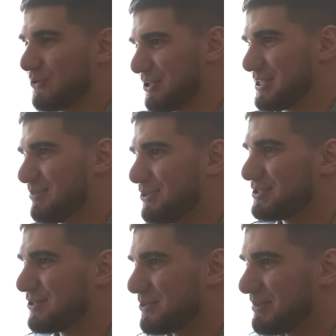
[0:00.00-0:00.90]
ролики смотришь
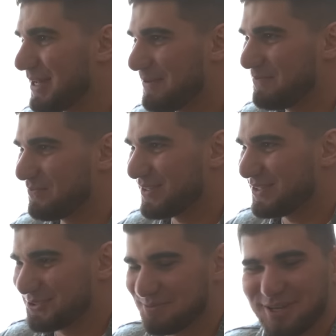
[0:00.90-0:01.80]
на ютубе, да?
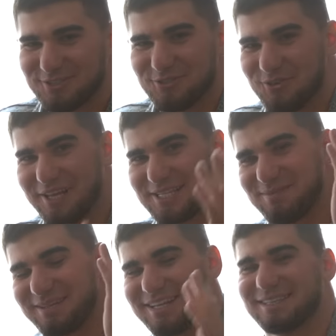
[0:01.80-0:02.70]
Ага, чтобы да. наши ролики
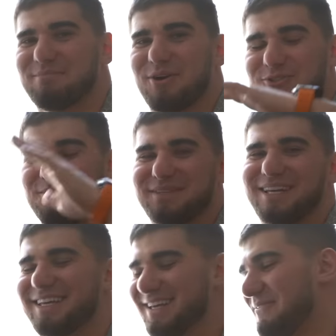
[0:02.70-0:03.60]
Буквально смотрел на большом смотрел.
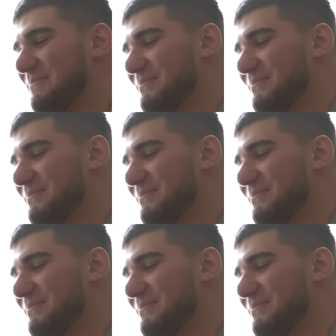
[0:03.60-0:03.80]
телеке.